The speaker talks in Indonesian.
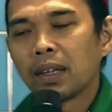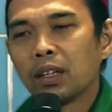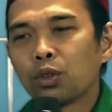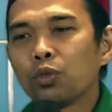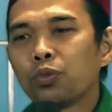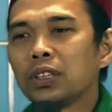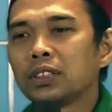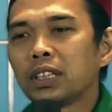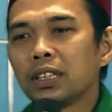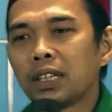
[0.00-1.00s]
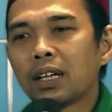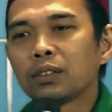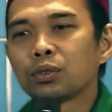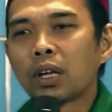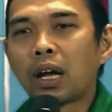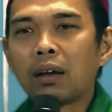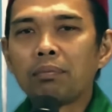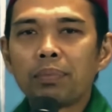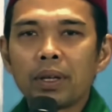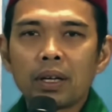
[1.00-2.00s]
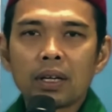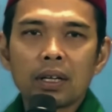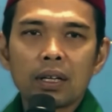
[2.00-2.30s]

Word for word: itu fisiknya sudah hampir